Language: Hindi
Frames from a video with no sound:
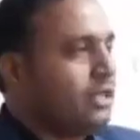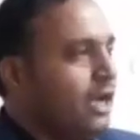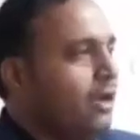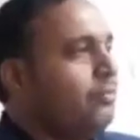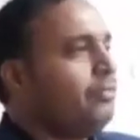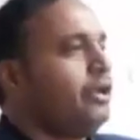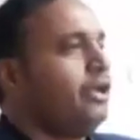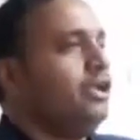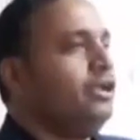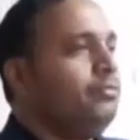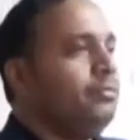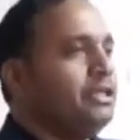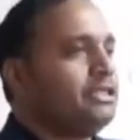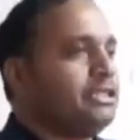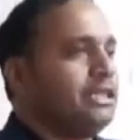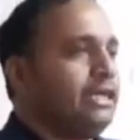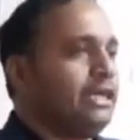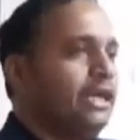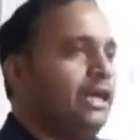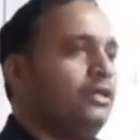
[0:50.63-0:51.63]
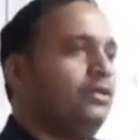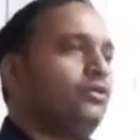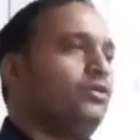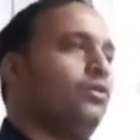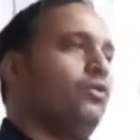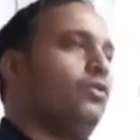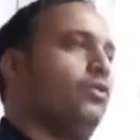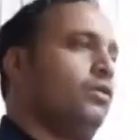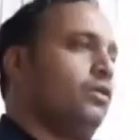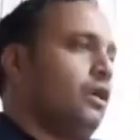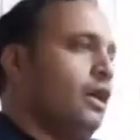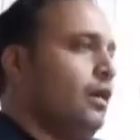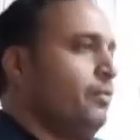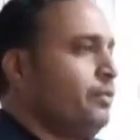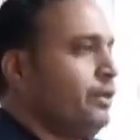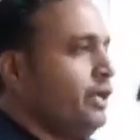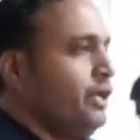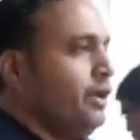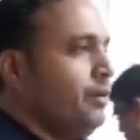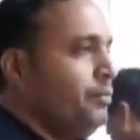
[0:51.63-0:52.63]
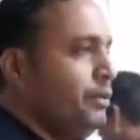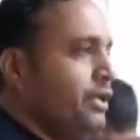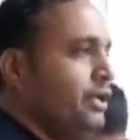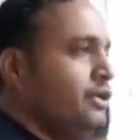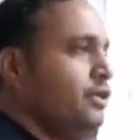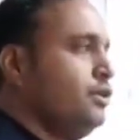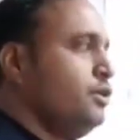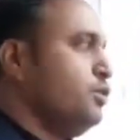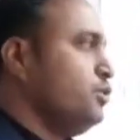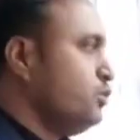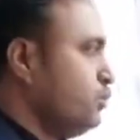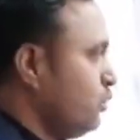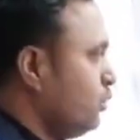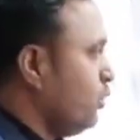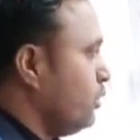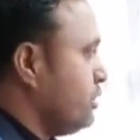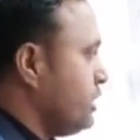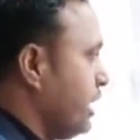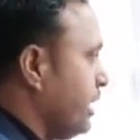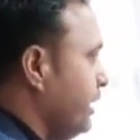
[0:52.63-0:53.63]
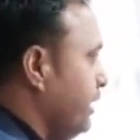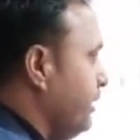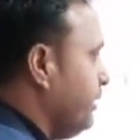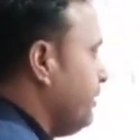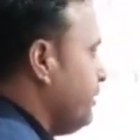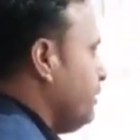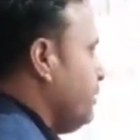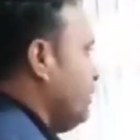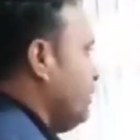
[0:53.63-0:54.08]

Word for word: काम रनिंग में चल रहा है तो और आपके यहाँ पे शुरू हो जाएगा